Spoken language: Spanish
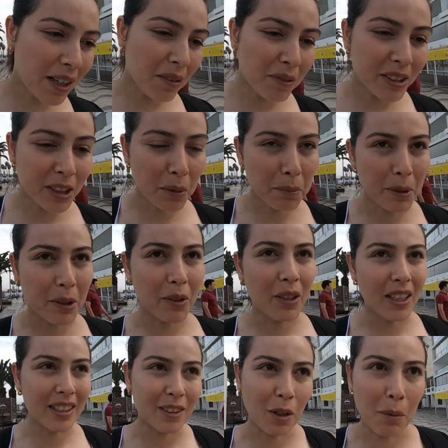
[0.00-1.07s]
beneficio, pero
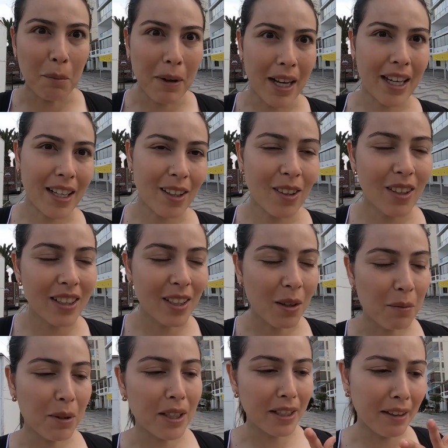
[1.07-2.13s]
el tomarlo es
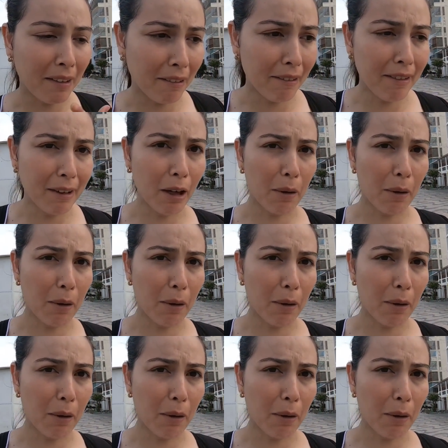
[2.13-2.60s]
como que es